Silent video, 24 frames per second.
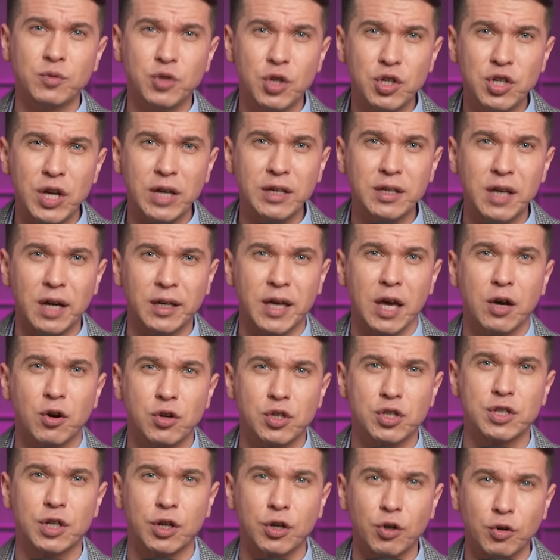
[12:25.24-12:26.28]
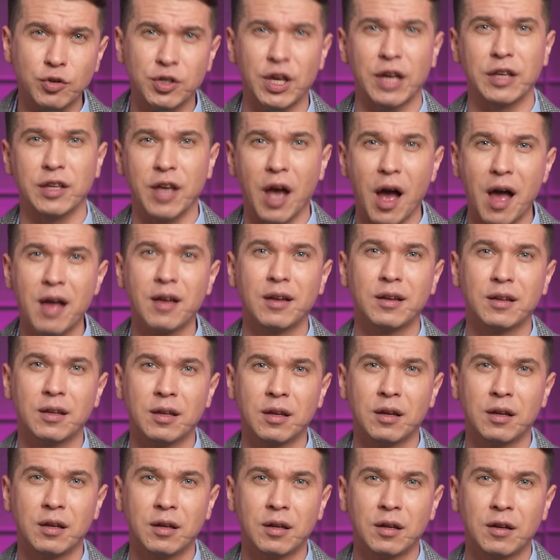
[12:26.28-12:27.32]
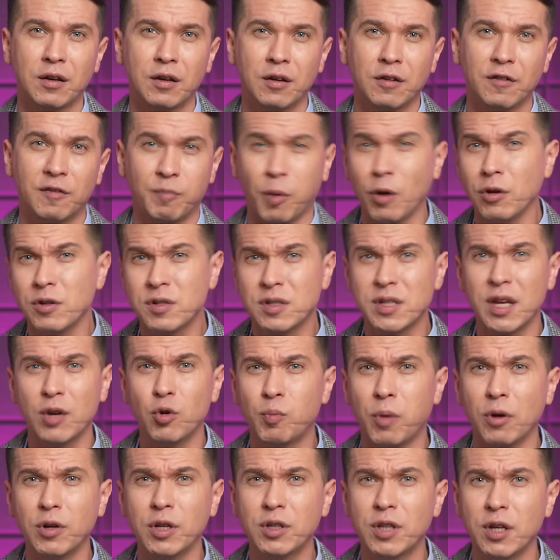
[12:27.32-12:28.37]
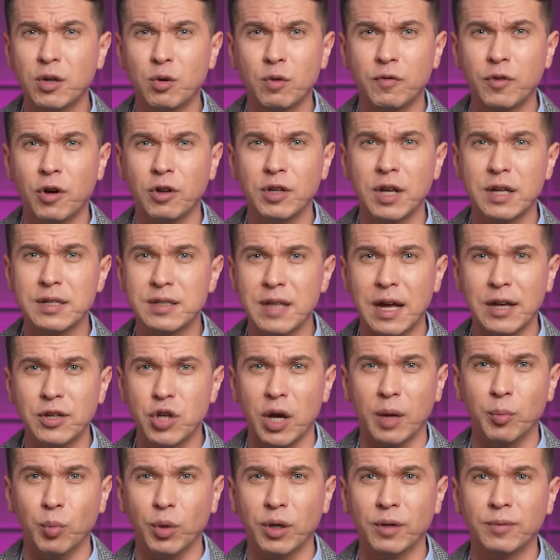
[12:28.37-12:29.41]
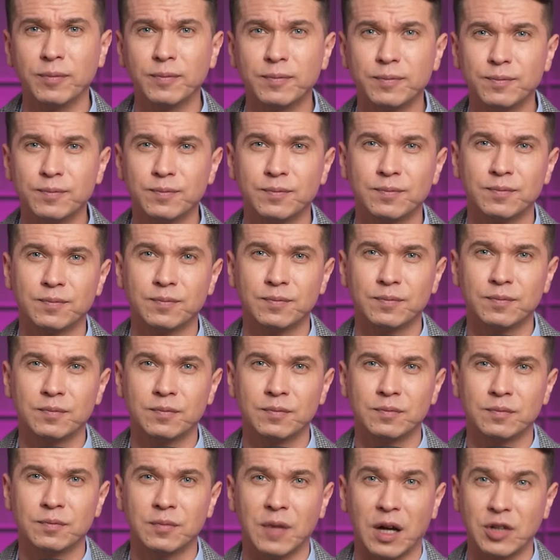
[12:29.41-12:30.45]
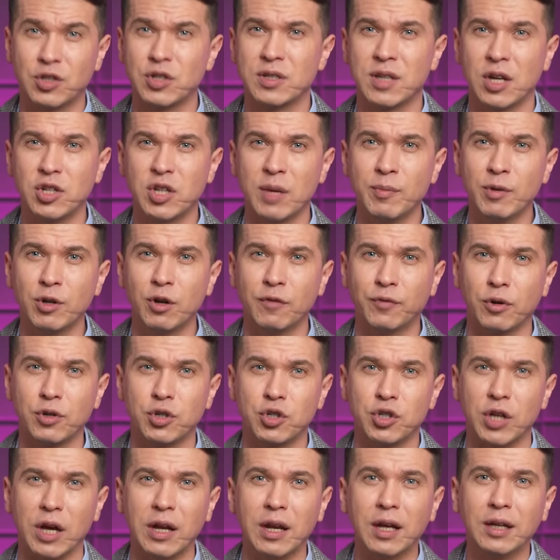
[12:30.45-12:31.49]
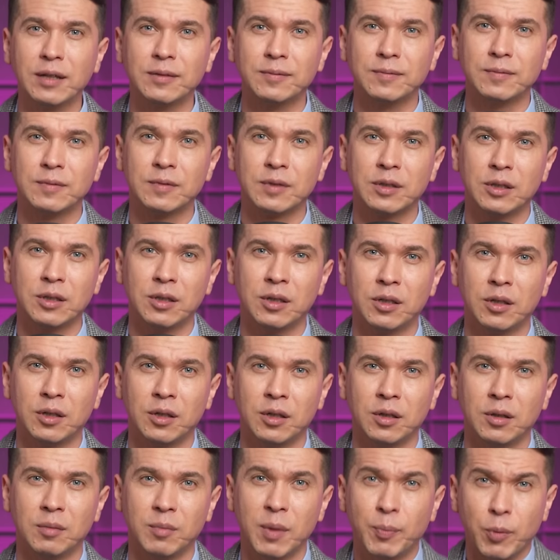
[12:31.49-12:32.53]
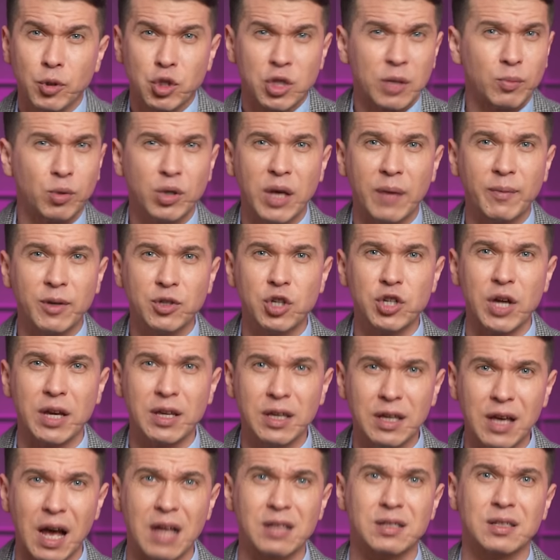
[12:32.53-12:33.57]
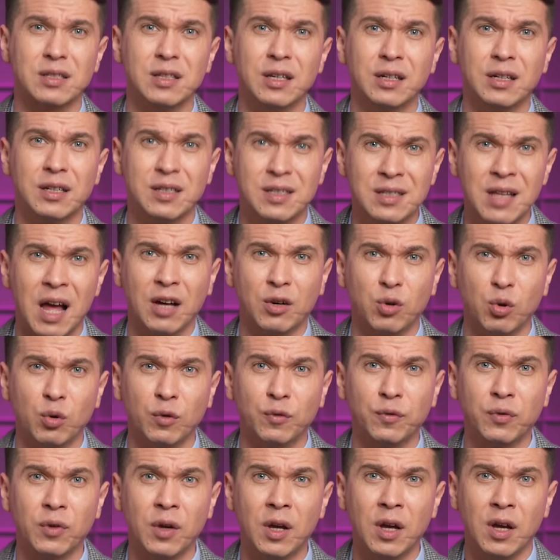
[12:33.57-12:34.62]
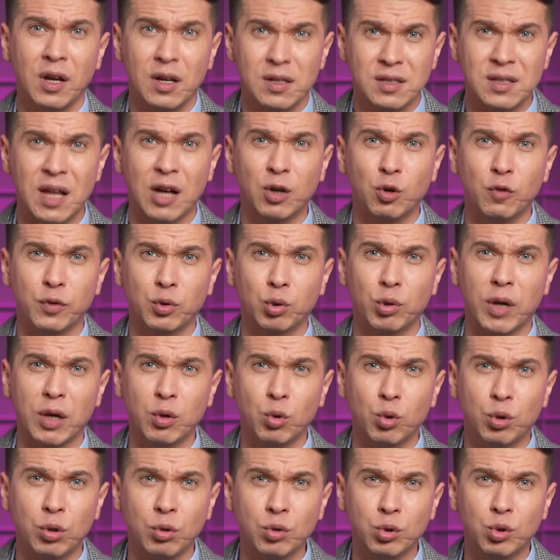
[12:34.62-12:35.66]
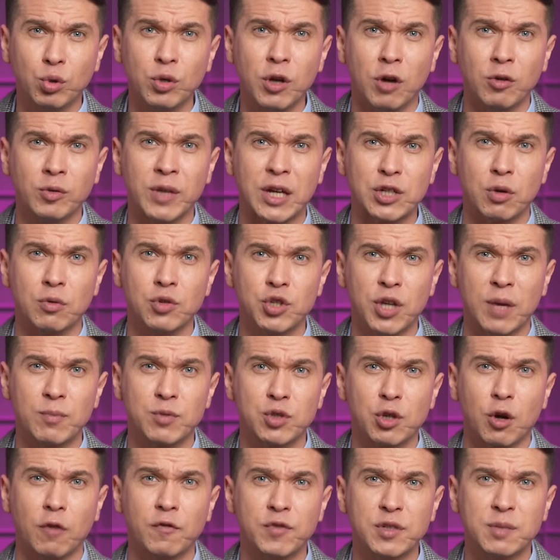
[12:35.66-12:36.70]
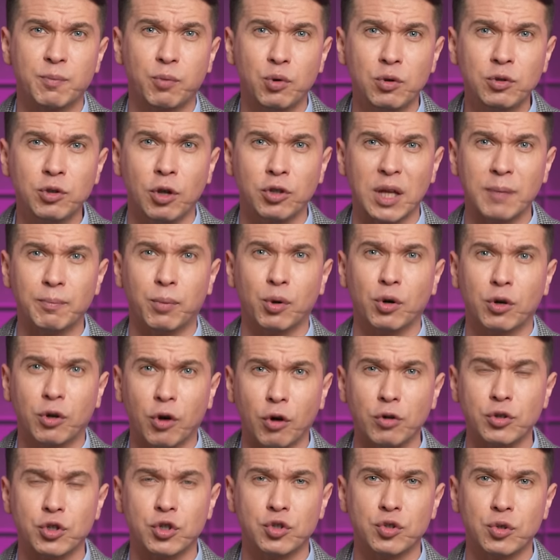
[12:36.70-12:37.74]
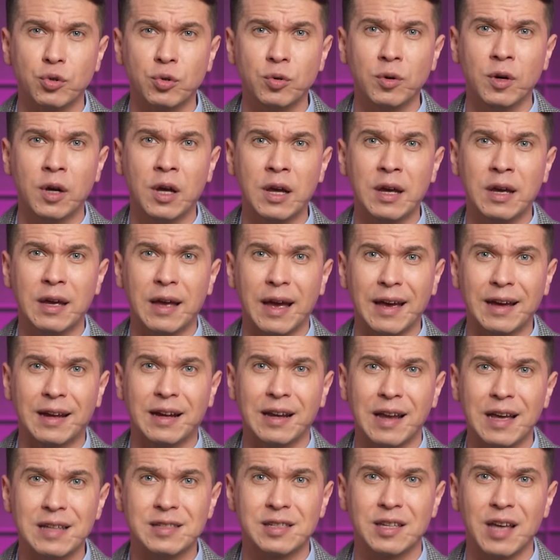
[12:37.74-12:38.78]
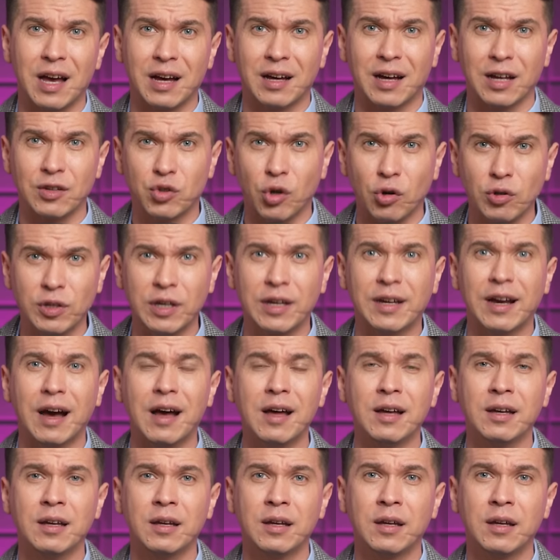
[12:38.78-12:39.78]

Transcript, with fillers: dzisiaj jakiegoś schronienia. W Polsce u polityków go nie znajdziemy. A czy znajdziemy go w kościele? My potrzebujemy dzisiaj jasnych znaków, znaków, które ugruntują naszą ziemską wspólnotę, bo Kościół, Eklezja Katolika